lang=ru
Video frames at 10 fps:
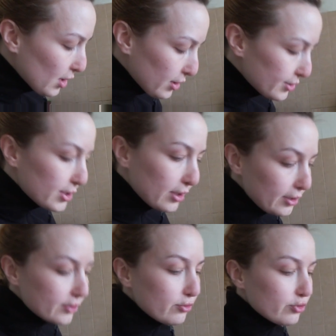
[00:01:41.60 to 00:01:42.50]

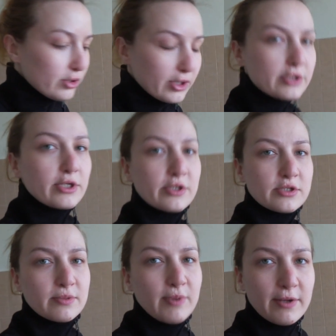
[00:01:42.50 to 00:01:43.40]
Хотелось, очень
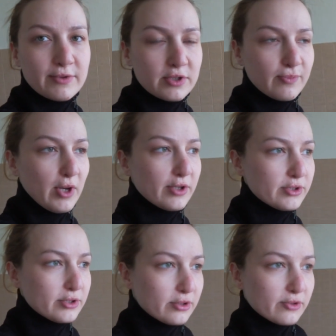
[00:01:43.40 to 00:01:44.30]
хотелось добавить
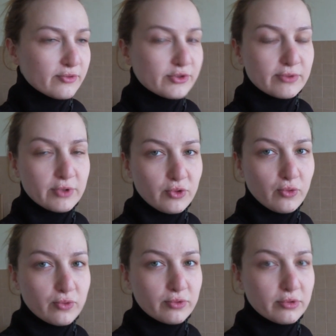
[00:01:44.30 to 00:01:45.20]
опять э, в
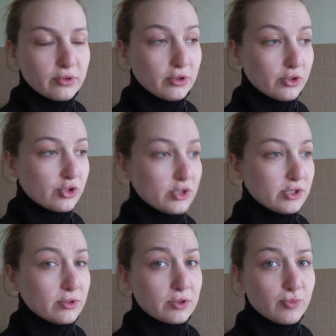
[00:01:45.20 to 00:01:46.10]
свою
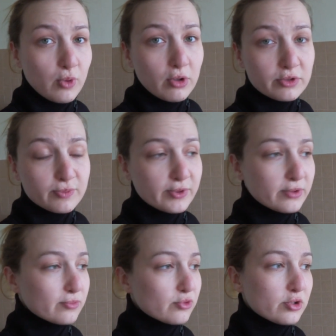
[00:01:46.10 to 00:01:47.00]
жизнь спорт,
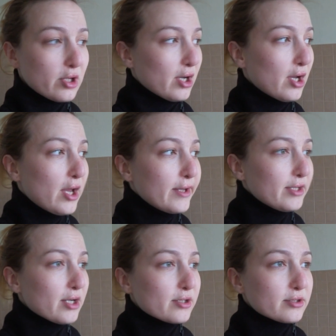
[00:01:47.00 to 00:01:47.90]
потому что
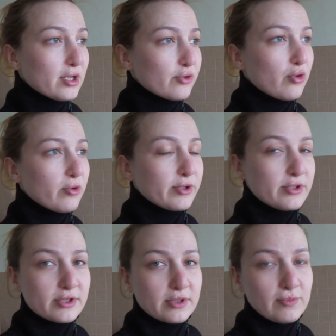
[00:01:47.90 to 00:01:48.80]
я когда долго
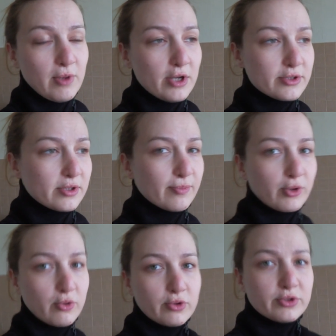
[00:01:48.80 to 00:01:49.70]
не занимаюсь, там
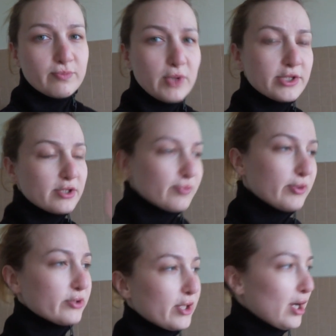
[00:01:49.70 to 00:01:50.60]
проходит месяц,
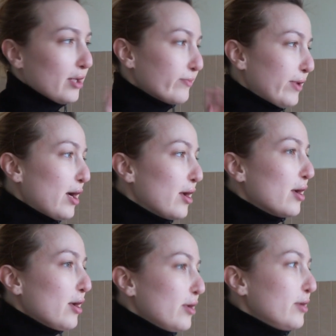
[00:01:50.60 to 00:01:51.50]
полтора, два,
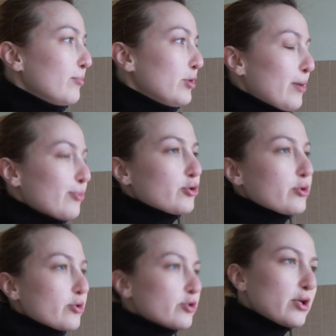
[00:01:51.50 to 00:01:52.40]
и меня
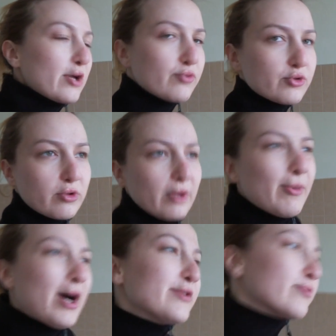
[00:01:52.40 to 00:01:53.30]
просто начинает все
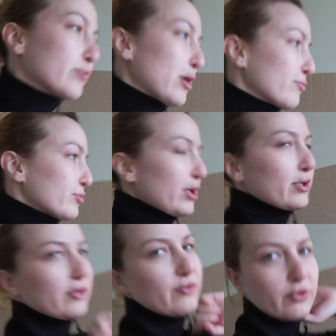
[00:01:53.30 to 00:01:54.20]
ломать, вот так вот
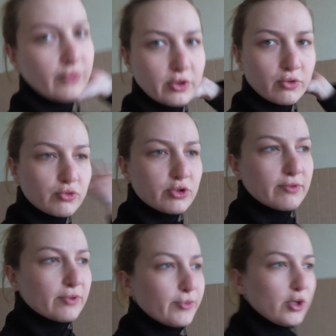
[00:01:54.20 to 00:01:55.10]
как-то все
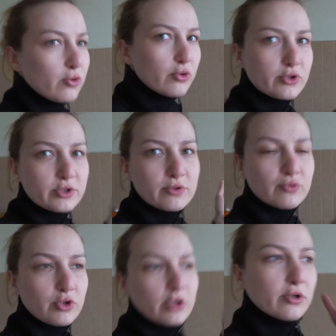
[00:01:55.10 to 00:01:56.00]
выкручивает. Мне хочется
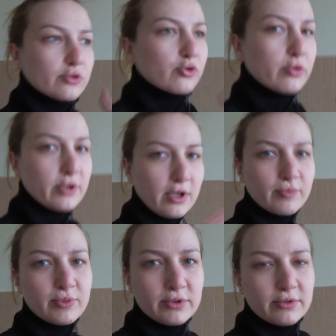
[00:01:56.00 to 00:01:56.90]
уже что-то
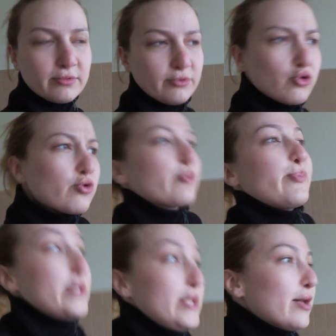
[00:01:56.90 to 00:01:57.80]
как бы, что-то
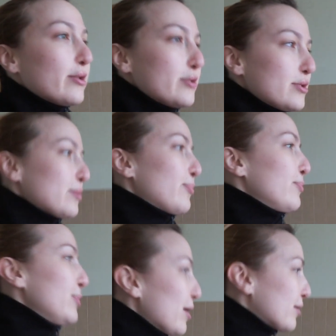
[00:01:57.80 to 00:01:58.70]
поделать, где-то
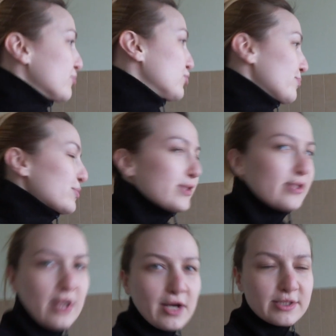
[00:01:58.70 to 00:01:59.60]
побегать, чем-то
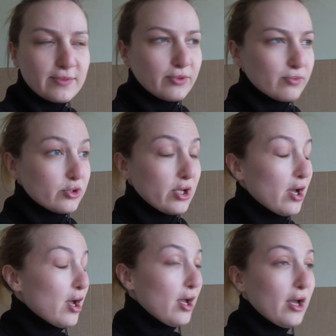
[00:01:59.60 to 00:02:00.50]
заняться, потому
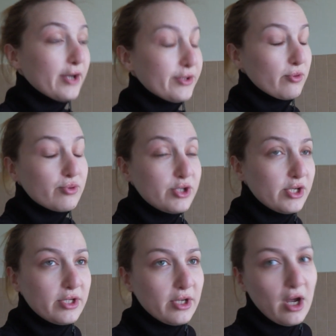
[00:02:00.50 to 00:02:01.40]
что это
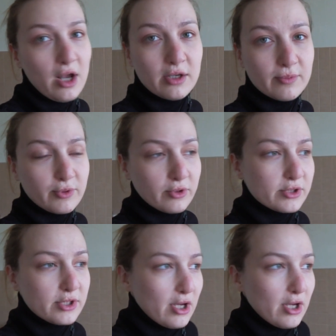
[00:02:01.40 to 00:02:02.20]
вообще нереально просто.